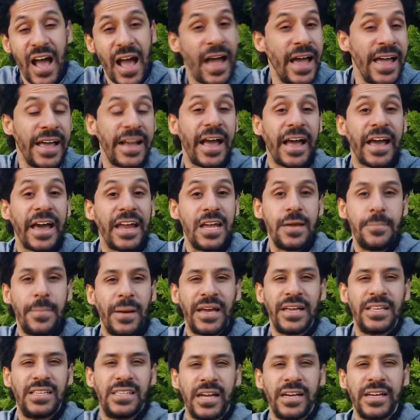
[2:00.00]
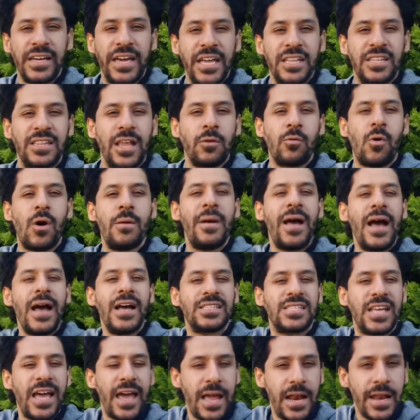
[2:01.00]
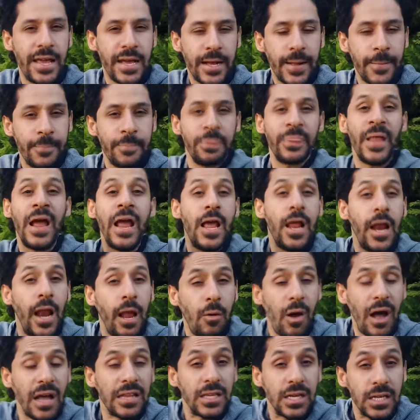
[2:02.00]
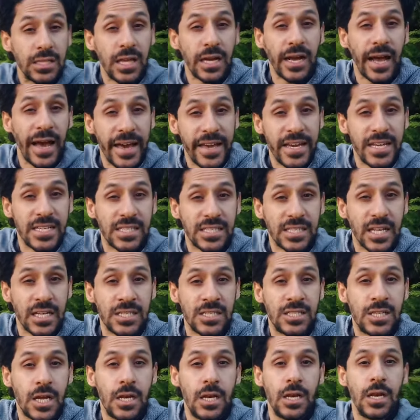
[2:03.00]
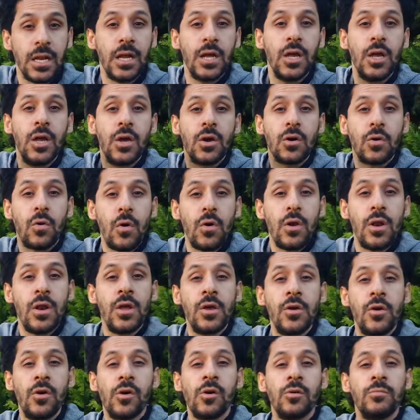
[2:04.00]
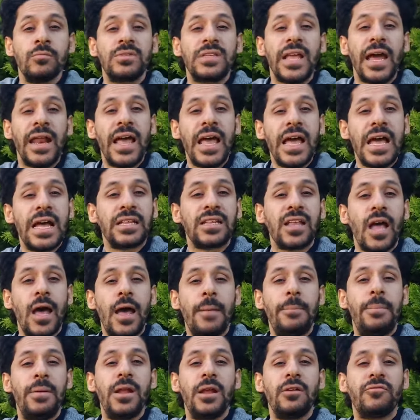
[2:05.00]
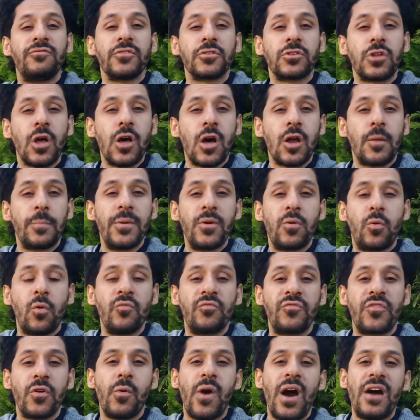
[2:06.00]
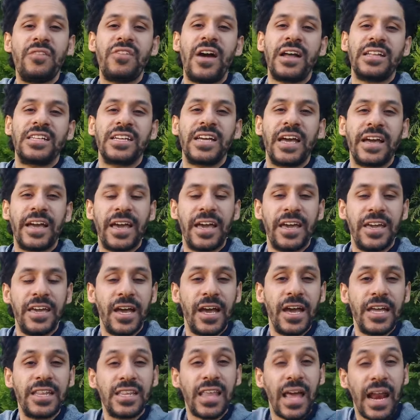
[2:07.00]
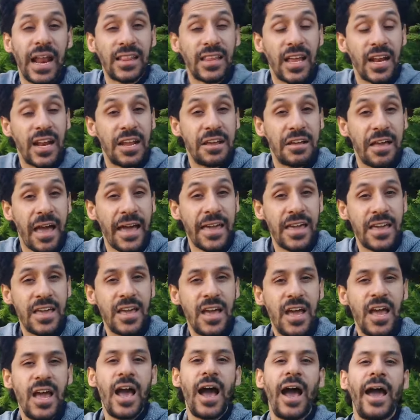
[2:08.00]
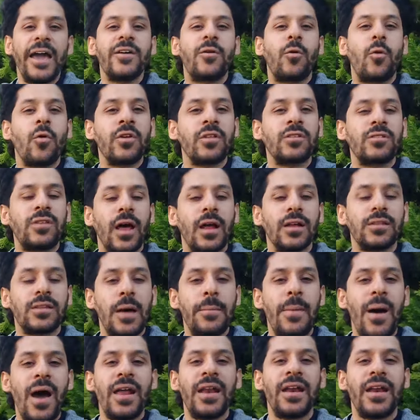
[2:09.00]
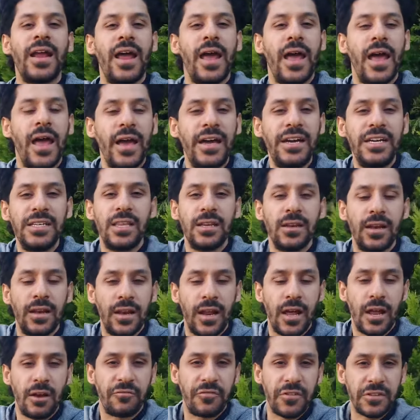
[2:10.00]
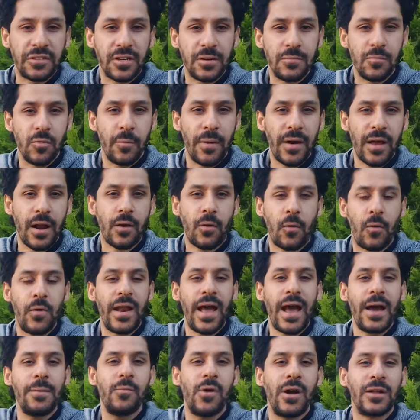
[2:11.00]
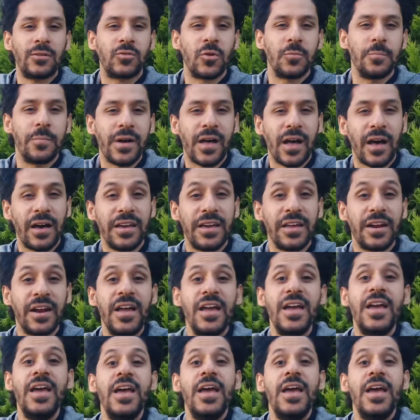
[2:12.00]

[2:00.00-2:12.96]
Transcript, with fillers: حاجة غريبة جدا جدا ومع ذلك لو حضرتك عايز تنزل كل يوم ثلاث قبل الفطار بيكون في وقفه احتجاجيه الثلاث اللي جاي هيكون طبعا آه، عيد الفطر المبارك كل عام وانتم بخير